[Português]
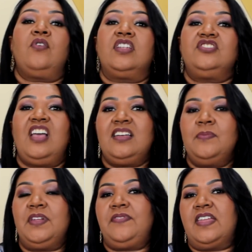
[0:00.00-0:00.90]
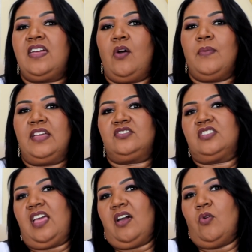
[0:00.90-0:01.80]
Agora, já quem prefere
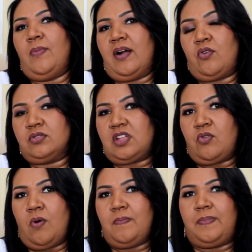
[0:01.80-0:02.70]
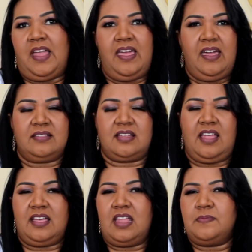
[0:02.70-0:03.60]
realmente, né, uma conta completa,
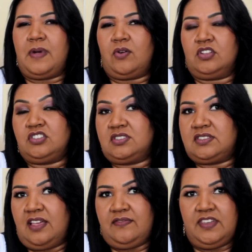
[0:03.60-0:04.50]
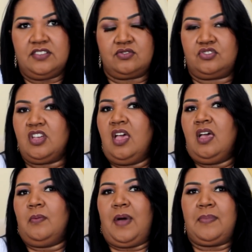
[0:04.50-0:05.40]
né, aquele pacote de serviços
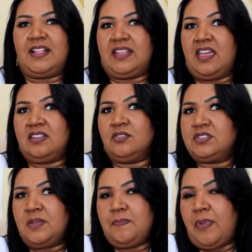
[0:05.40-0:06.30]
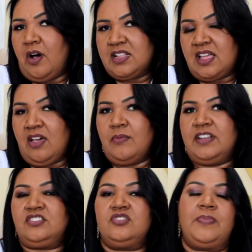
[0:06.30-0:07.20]
babadeiro e não se importa
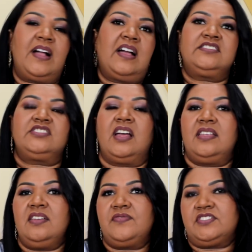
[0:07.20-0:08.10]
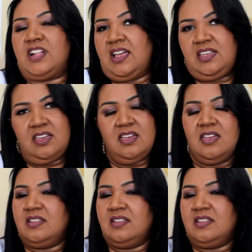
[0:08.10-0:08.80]
realmente de pagar as tarifas, daí